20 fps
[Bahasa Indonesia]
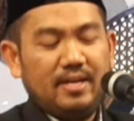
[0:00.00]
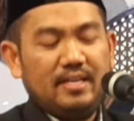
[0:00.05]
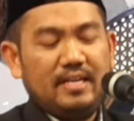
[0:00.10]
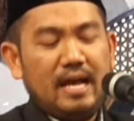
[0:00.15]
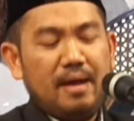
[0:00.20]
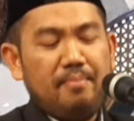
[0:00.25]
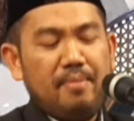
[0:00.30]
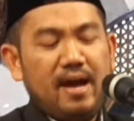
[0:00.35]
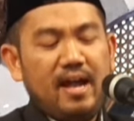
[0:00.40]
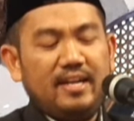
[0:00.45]

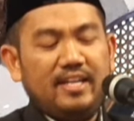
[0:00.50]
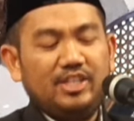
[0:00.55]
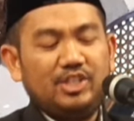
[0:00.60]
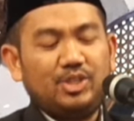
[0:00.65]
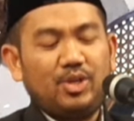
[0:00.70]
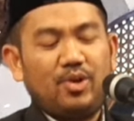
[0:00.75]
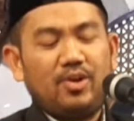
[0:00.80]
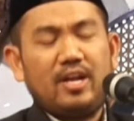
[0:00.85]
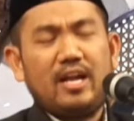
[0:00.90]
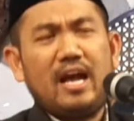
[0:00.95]
Pertama di
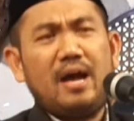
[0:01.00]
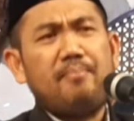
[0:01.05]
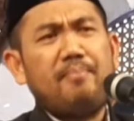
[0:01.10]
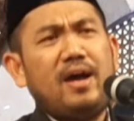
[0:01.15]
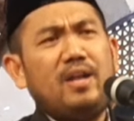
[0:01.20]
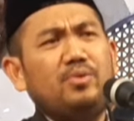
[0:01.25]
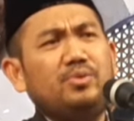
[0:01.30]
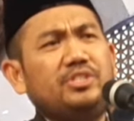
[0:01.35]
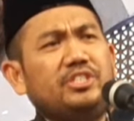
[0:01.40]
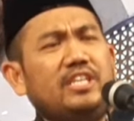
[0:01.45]
sorga
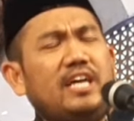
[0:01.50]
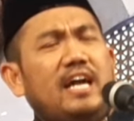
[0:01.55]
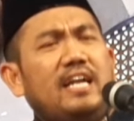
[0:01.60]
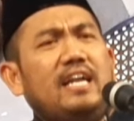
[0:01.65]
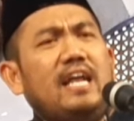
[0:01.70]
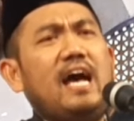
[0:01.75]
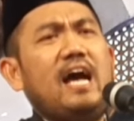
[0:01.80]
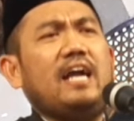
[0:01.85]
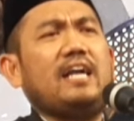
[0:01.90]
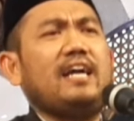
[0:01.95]
manusia
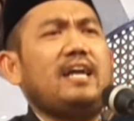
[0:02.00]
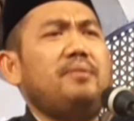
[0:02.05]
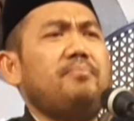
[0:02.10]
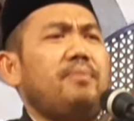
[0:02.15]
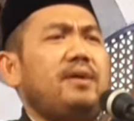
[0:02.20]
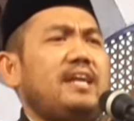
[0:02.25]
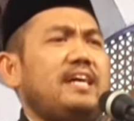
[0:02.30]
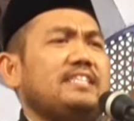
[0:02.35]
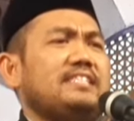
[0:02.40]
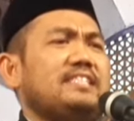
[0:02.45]
tidak akan
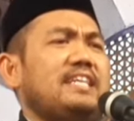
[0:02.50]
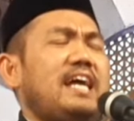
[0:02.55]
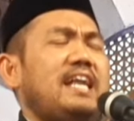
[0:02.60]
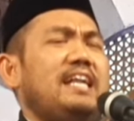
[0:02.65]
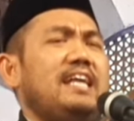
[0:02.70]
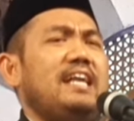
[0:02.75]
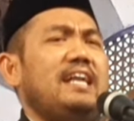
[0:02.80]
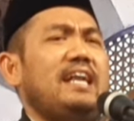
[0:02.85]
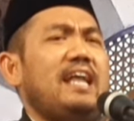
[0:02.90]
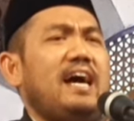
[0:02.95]
merasa
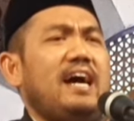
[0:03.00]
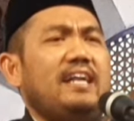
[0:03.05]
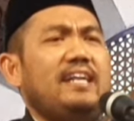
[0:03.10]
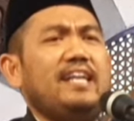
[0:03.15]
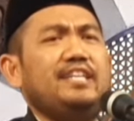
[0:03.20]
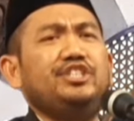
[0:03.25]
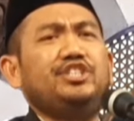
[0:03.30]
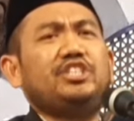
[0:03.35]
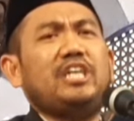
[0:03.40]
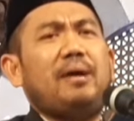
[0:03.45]
lelah
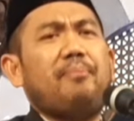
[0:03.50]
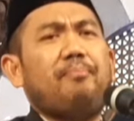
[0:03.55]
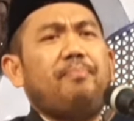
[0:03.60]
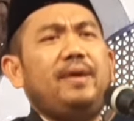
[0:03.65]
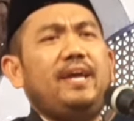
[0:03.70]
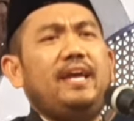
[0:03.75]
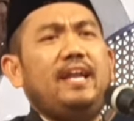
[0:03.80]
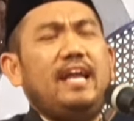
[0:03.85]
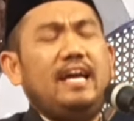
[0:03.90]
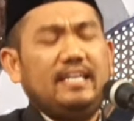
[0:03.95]
dan
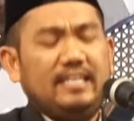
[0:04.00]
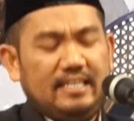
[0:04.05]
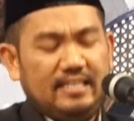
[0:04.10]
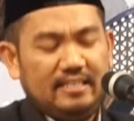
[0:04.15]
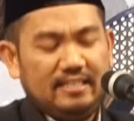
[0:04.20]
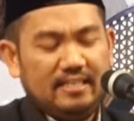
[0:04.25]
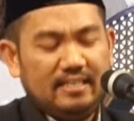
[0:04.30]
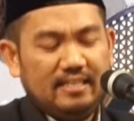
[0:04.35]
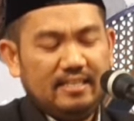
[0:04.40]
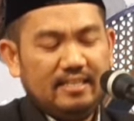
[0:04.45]
capek
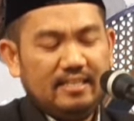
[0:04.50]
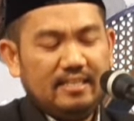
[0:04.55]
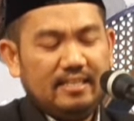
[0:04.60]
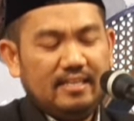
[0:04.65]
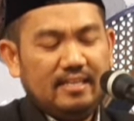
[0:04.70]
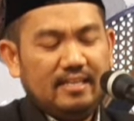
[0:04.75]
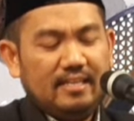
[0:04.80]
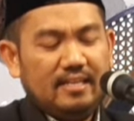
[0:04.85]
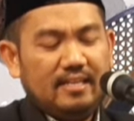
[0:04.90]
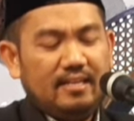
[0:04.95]
lagi.
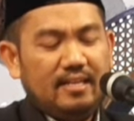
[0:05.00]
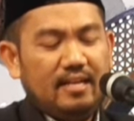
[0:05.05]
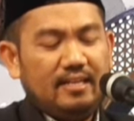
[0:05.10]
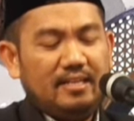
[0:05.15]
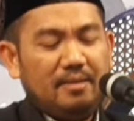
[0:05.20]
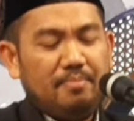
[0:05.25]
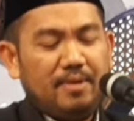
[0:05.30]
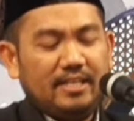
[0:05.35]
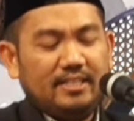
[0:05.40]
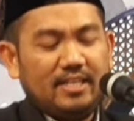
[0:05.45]

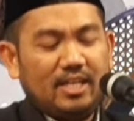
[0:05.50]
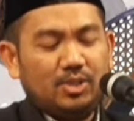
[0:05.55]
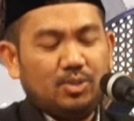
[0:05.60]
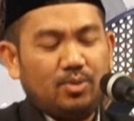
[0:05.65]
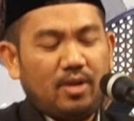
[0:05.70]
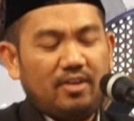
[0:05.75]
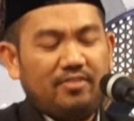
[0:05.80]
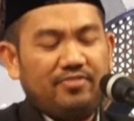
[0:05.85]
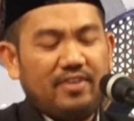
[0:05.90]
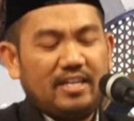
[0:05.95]
Nanti baca
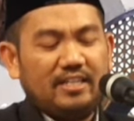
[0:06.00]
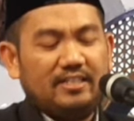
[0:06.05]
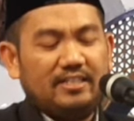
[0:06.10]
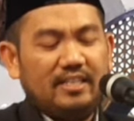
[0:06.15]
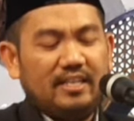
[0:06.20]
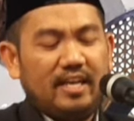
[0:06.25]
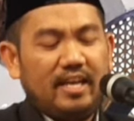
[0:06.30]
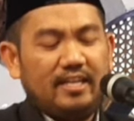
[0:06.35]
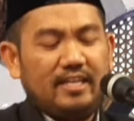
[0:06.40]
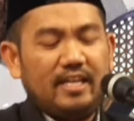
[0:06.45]
surat
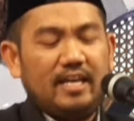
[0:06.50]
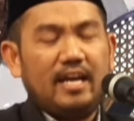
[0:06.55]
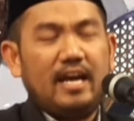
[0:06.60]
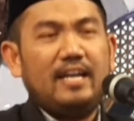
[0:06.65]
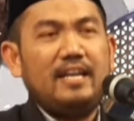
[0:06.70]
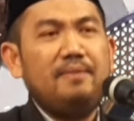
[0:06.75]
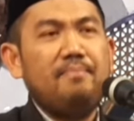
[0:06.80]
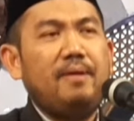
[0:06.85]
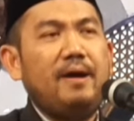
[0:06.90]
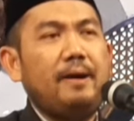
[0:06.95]
Fatir ayat
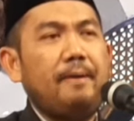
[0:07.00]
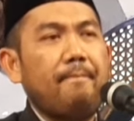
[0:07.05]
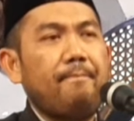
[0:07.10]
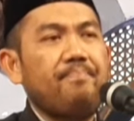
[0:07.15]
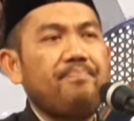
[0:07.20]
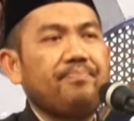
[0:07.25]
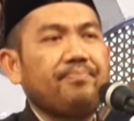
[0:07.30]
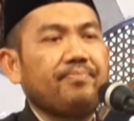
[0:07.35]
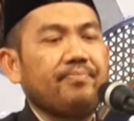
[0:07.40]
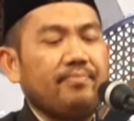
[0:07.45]

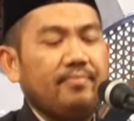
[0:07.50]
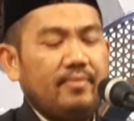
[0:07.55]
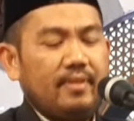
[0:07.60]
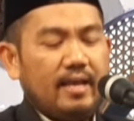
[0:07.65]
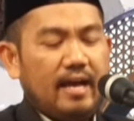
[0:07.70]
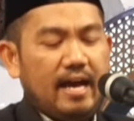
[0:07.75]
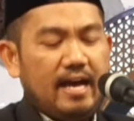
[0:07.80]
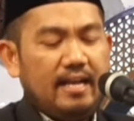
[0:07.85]
35.